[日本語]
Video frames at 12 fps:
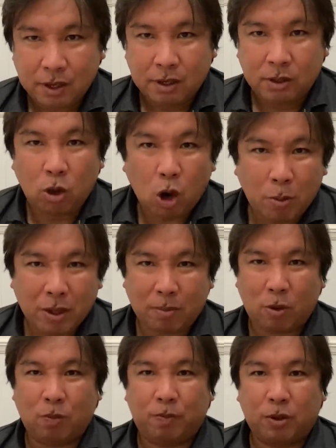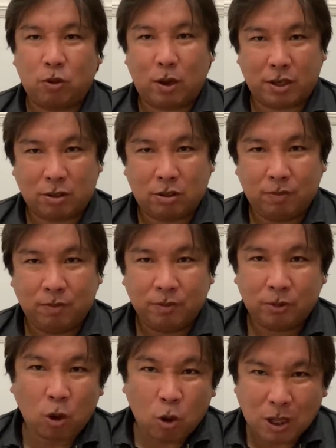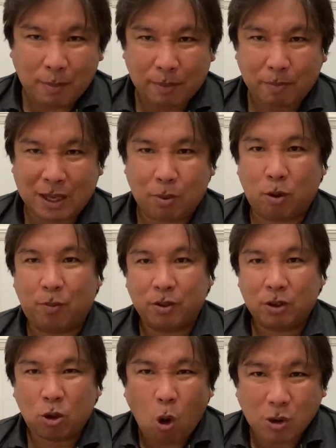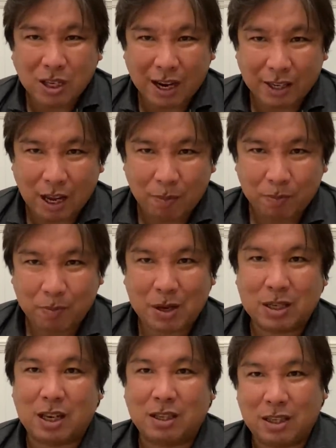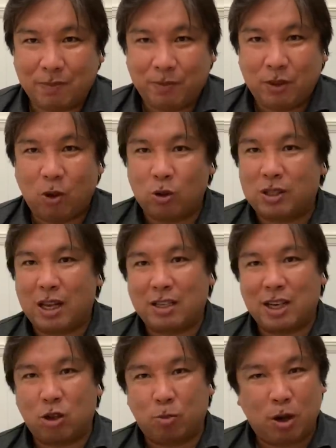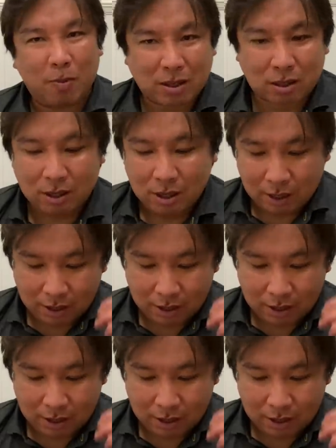どこまでも詳しく、どこでもまでもトークだけで皆さんにお伝えしたいと思います。